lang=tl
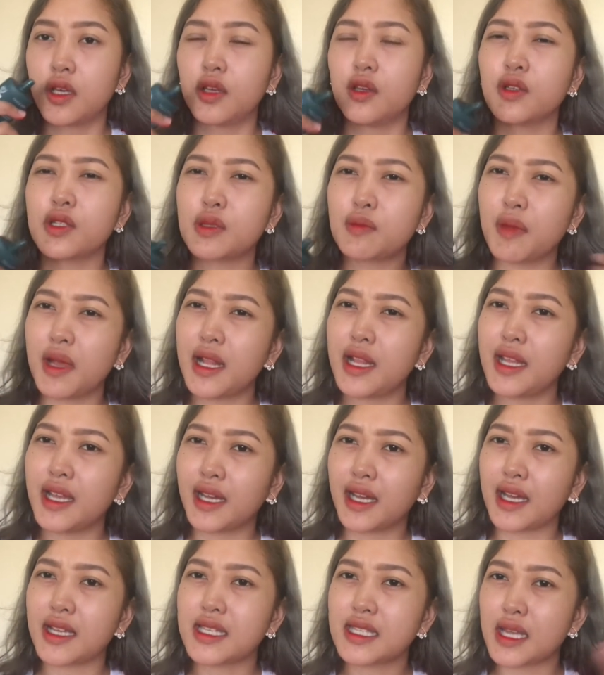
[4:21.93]
Yung smell niya,
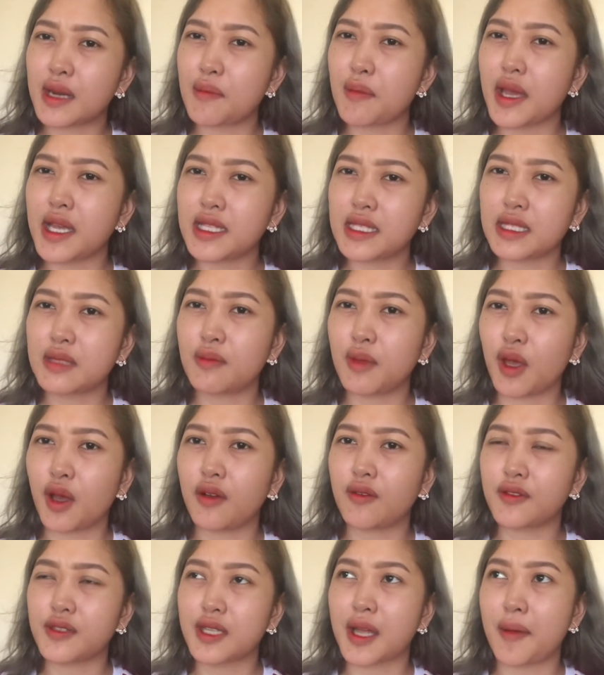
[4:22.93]
guys, reminds me
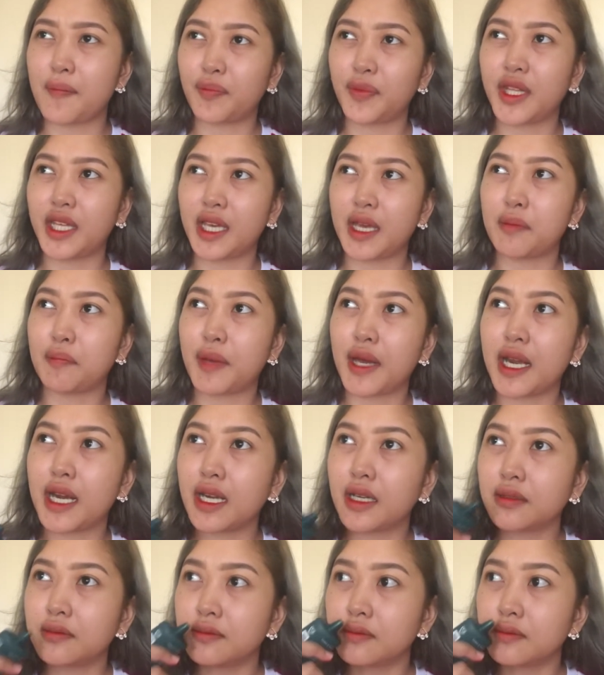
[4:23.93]
of something eh. Parang,